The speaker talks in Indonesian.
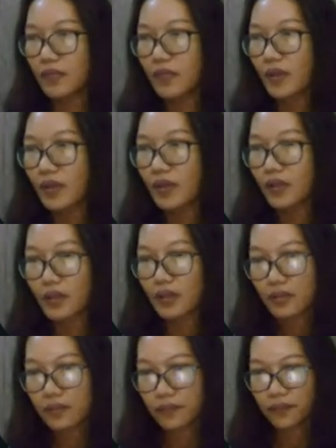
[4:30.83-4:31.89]
nah
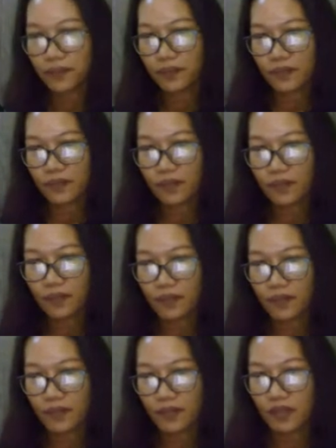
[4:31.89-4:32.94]
ini
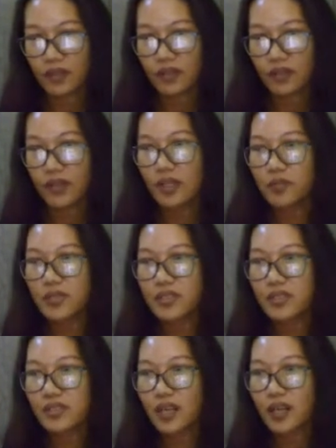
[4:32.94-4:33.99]
kita
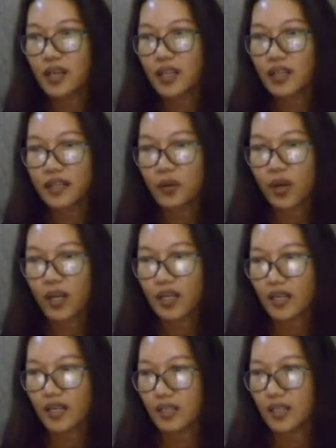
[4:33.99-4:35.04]
bisa ganti
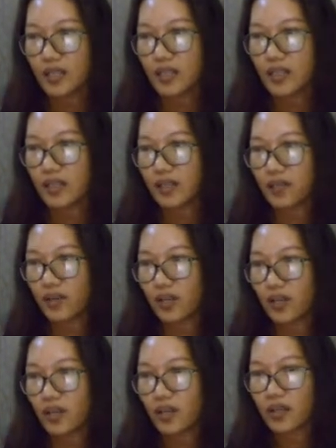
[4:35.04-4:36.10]
warnanya dengan
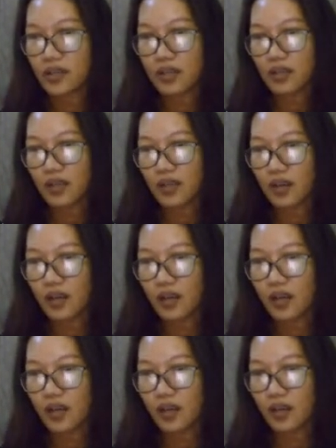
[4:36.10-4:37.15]
warna
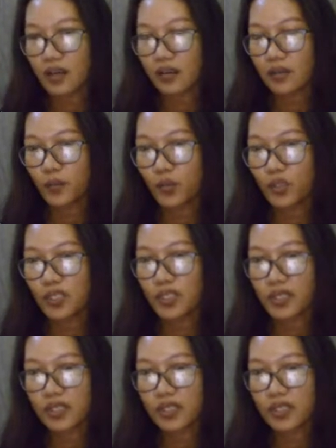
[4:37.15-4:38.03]
uh, putih